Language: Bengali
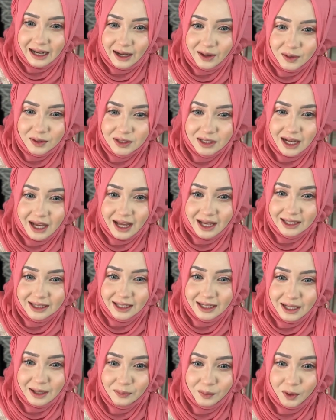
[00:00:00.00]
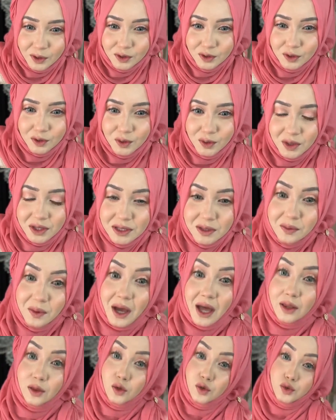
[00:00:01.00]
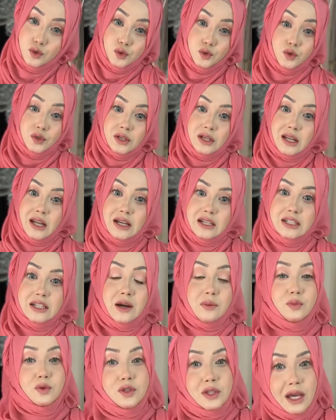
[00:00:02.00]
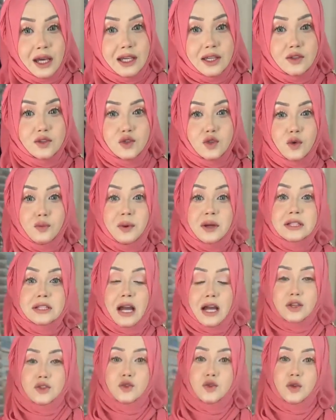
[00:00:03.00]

গাউনটা এক দেখায় পছন্দ হয়ে যাবে এত সুন্দর নীলাশা আপু থ্যাংক ইউ সো মাচ